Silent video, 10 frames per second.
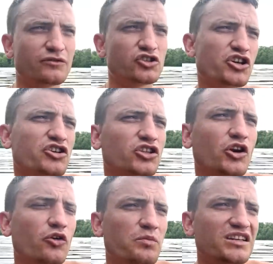в течение
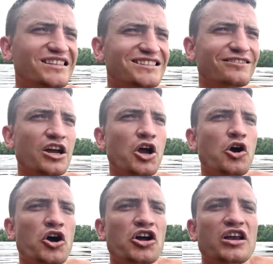трех месяцев
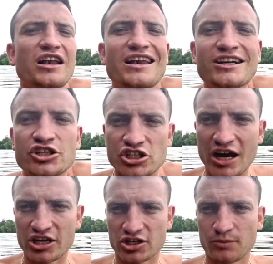
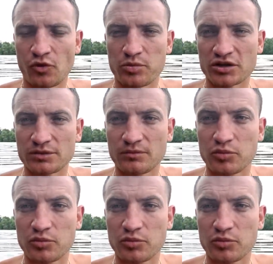легчайшим образом.